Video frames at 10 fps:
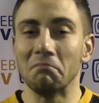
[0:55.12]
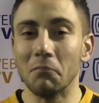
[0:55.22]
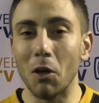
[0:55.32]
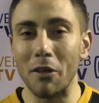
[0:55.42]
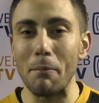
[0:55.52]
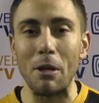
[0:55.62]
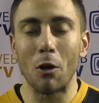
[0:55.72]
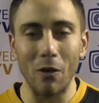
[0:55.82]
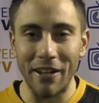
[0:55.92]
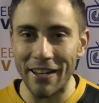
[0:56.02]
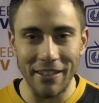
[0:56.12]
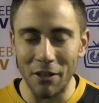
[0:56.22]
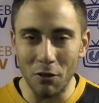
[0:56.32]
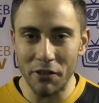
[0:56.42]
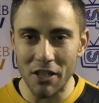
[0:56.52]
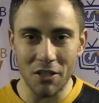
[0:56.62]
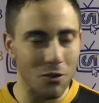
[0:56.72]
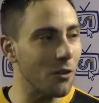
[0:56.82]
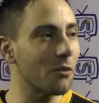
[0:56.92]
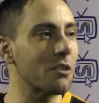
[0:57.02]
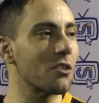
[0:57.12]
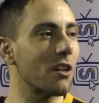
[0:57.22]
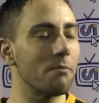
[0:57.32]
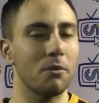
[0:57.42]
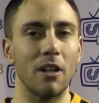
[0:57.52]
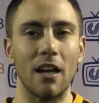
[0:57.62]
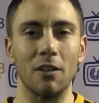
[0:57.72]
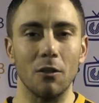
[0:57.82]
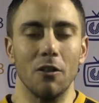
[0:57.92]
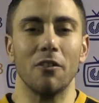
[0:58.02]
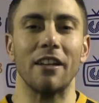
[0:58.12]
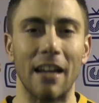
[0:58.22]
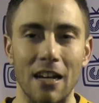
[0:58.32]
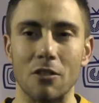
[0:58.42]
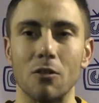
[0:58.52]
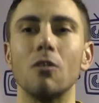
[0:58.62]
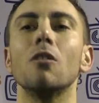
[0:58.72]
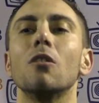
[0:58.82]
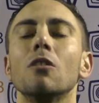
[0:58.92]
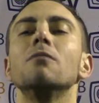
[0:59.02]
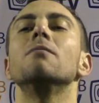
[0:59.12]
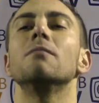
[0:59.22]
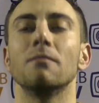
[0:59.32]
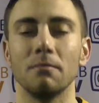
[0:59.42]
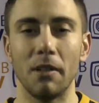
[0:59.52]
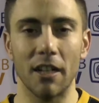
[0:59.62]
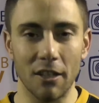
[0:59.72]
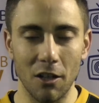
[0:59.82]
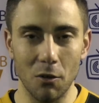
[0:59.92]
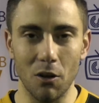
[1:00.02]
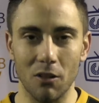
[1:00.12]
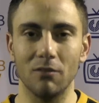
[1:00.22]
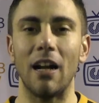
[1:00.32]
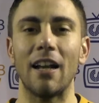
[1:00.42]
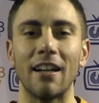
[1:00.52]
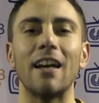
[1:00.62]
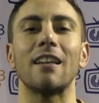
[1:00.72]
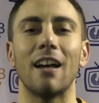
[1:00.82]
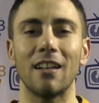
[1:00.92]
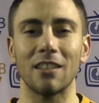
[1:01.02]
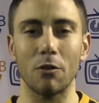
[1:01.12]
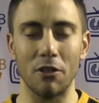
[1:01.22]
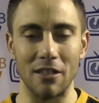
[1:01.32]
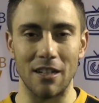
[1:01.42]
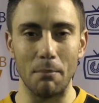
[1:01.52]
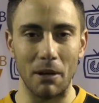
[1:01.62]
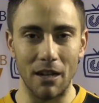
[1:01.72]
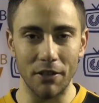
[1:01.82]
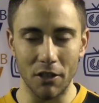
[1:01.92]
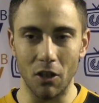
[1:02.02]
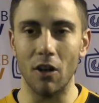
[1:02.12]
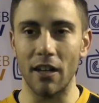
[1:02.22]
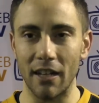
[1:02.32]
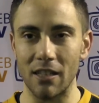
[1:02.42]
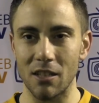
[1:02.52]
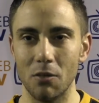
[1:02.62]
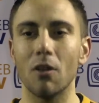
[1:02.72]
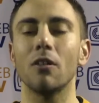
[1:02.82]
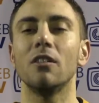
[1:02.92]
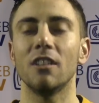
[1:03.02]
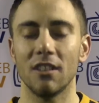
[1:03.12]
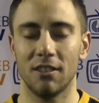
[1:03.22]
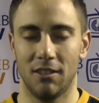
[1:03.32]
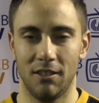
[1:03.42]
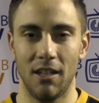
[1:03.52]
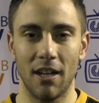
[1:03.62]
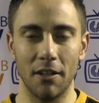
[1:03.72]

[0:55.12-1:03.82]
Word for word: boh, dei meno coerenti che ho visto in questo campionato, in ogni caso merita a loro, all'andata sono riusciti a strappare la vittoria in casa loro, al